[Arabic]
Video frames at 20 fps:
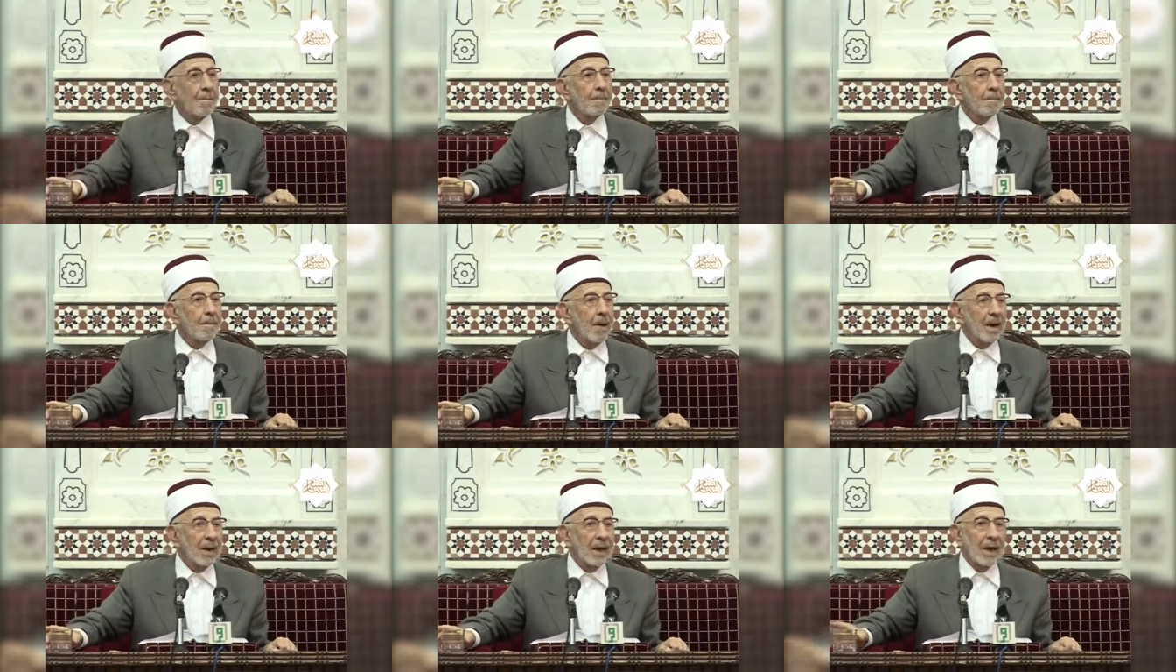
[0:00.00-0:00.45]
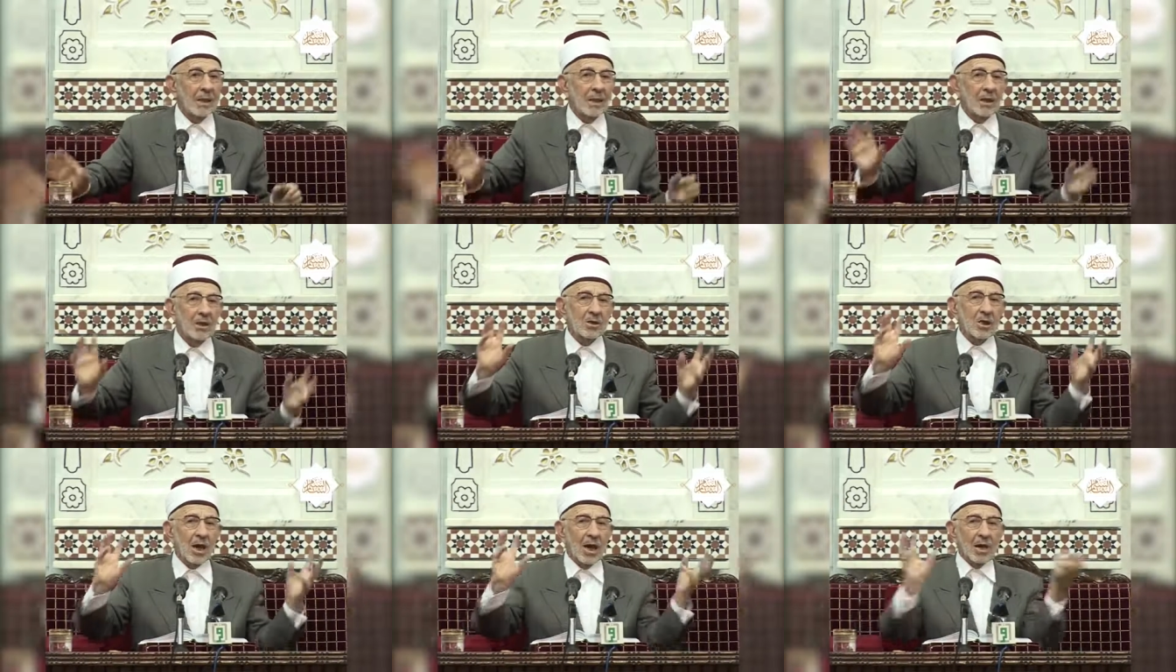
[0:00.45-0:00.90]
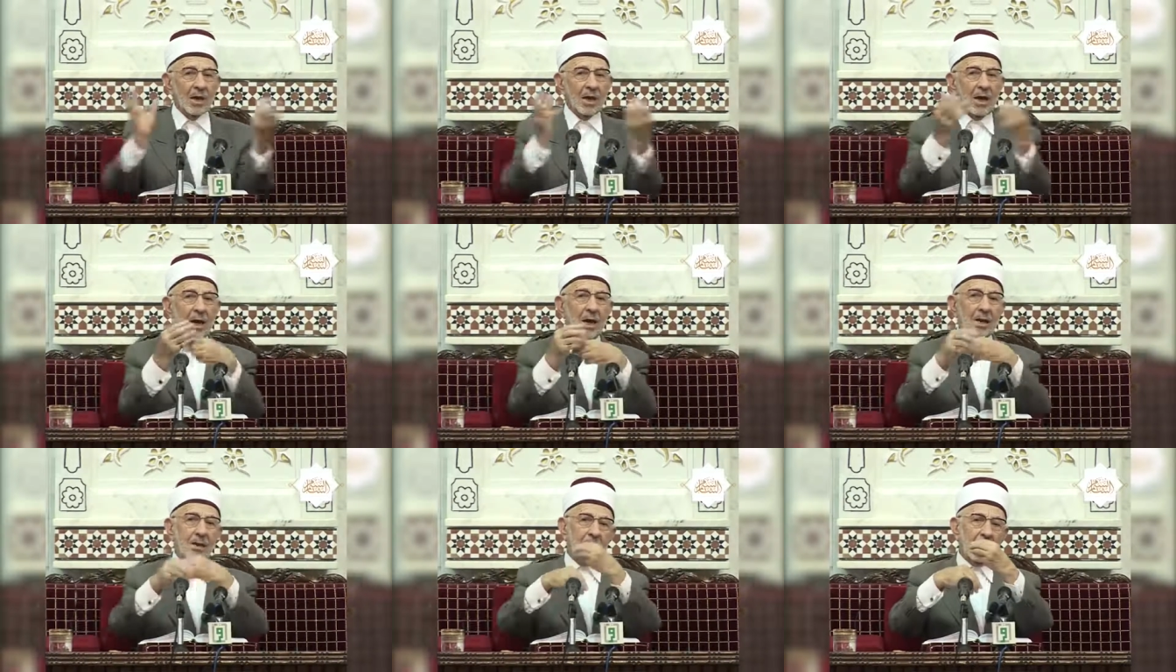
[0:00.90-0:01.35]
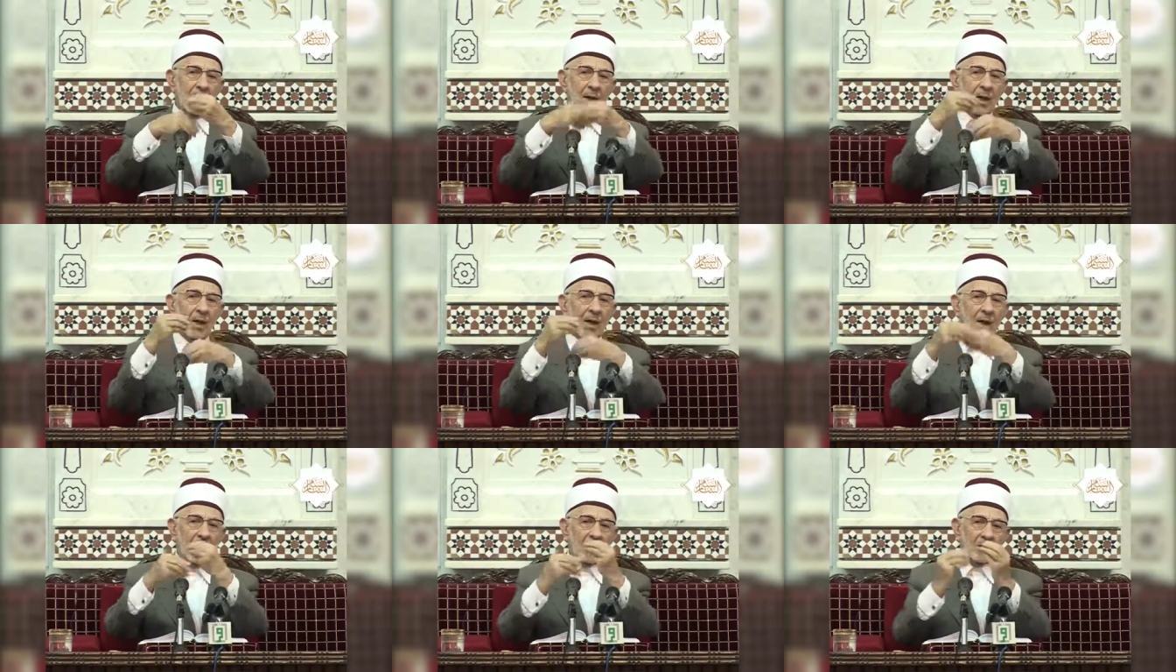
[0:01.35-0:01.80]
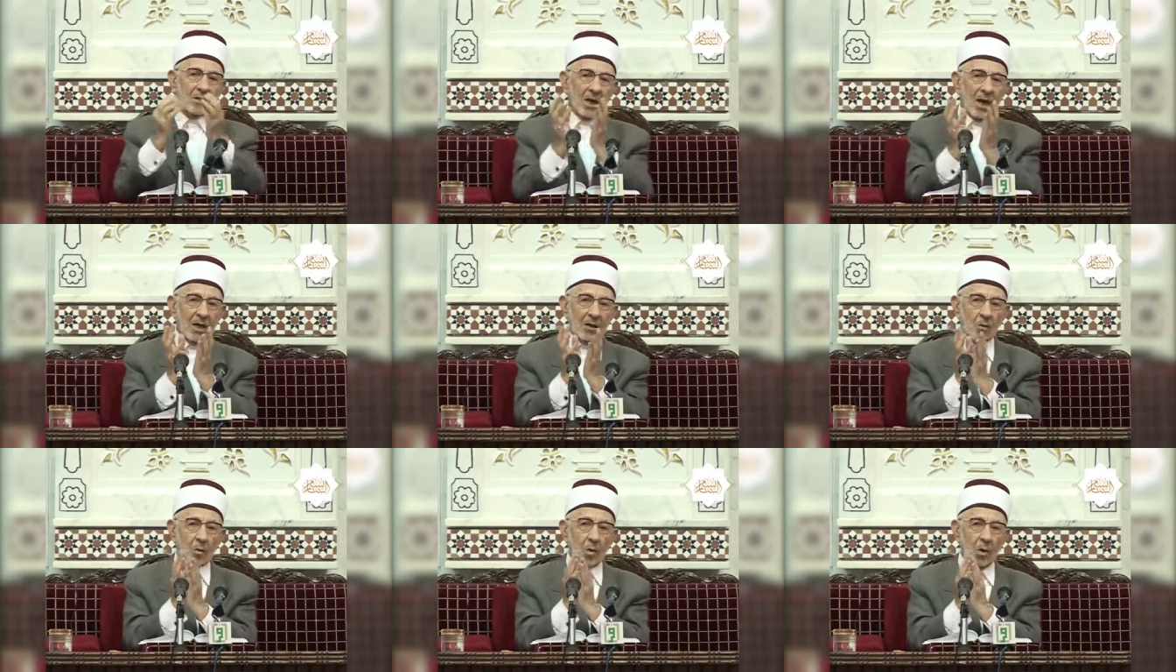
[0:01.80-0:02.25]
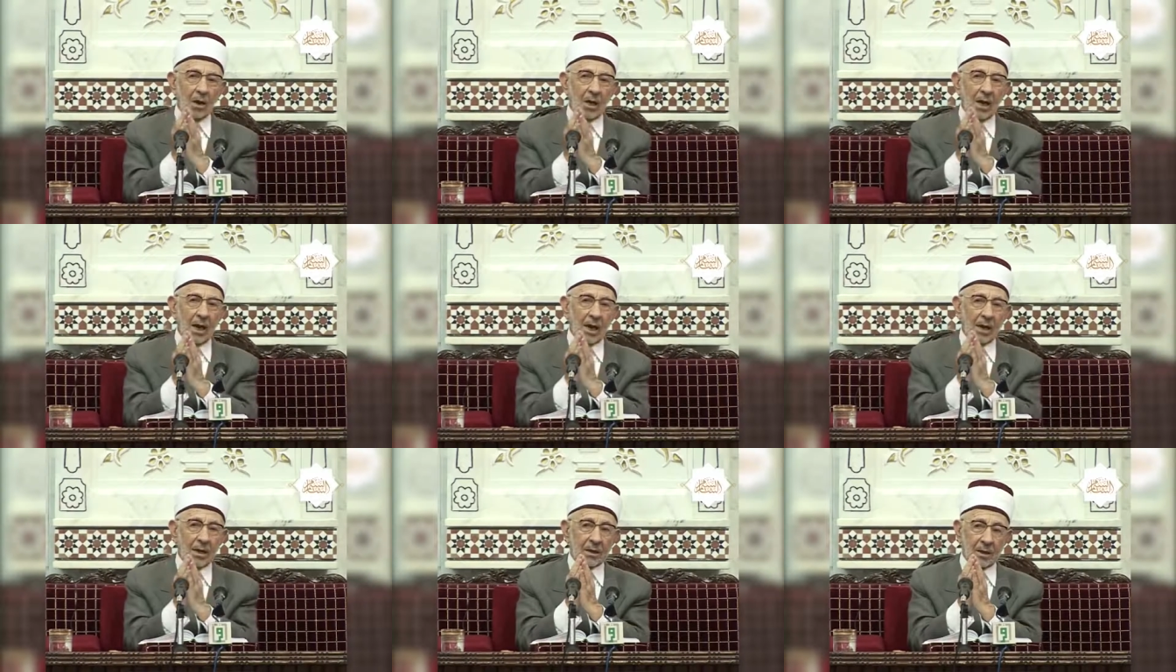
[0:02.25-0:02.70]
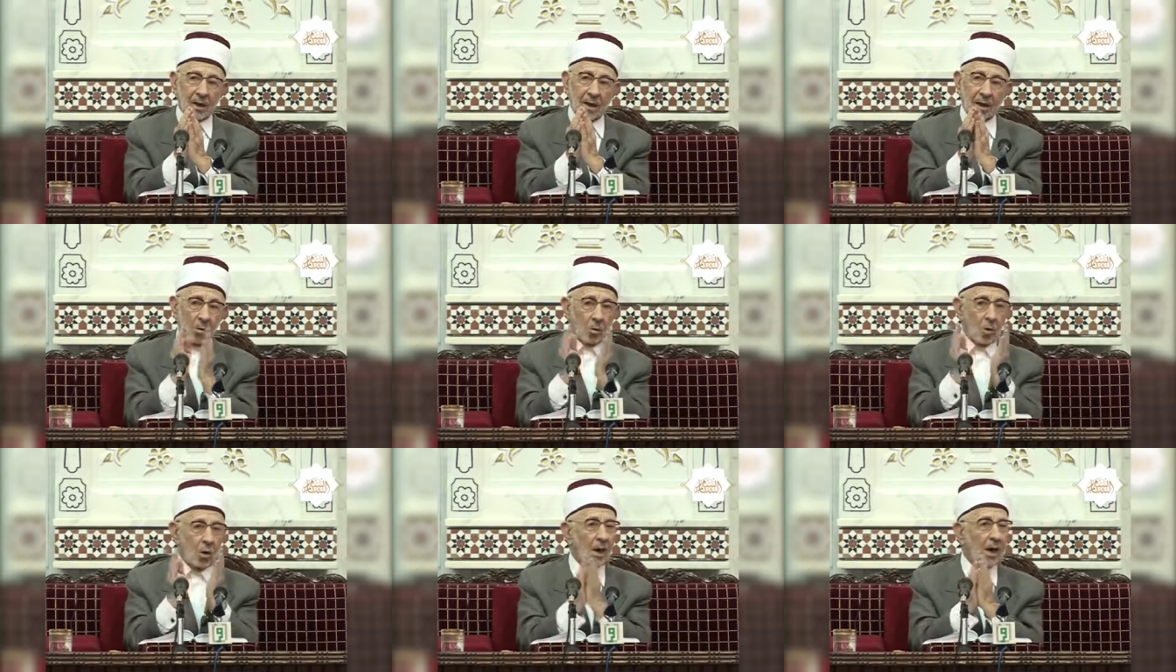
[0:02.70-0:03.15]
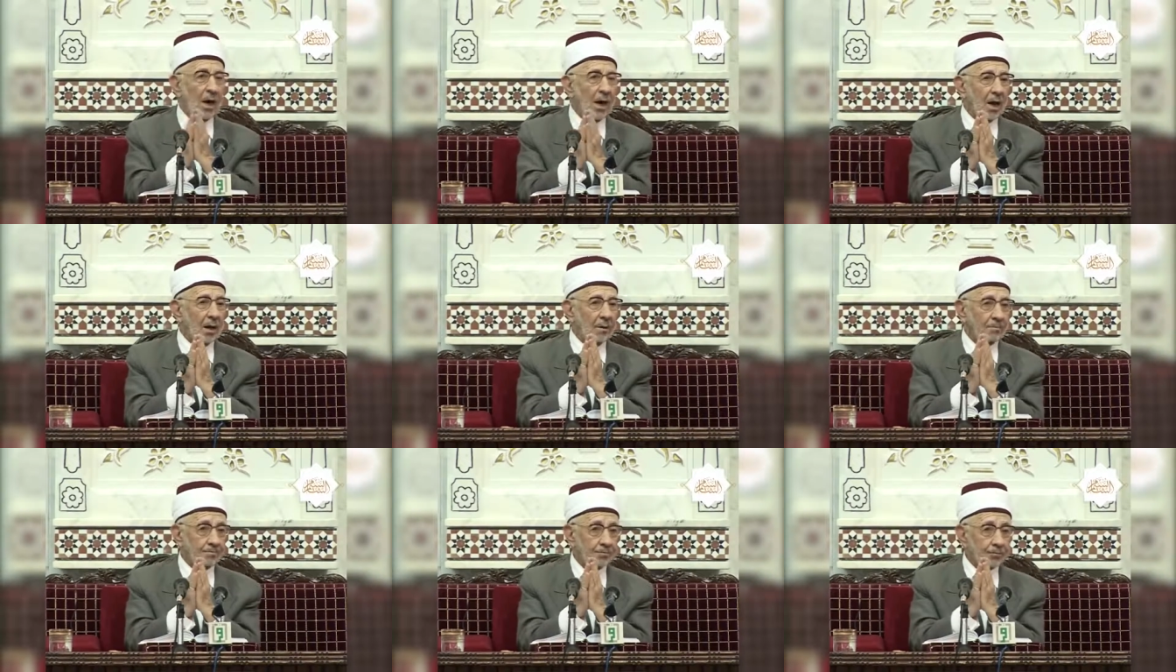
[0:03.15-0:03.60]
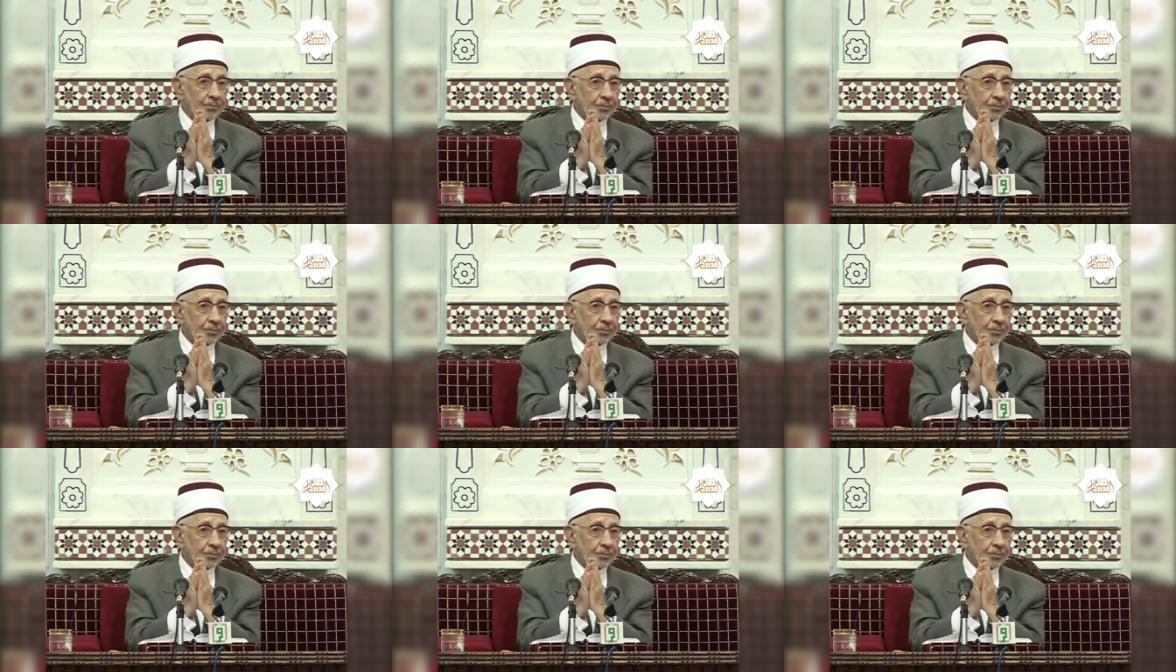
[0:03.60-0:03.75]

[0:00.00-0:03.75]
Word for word: ما الذي جعل هذه اللهجات كلها كلها